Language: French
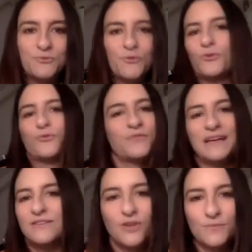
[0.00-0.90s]
pour retrouver
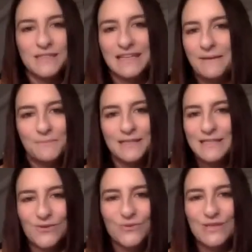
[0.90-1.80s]
un homme, ça n'a pas de
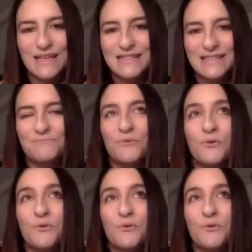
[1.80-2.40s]
sens. Et mmh,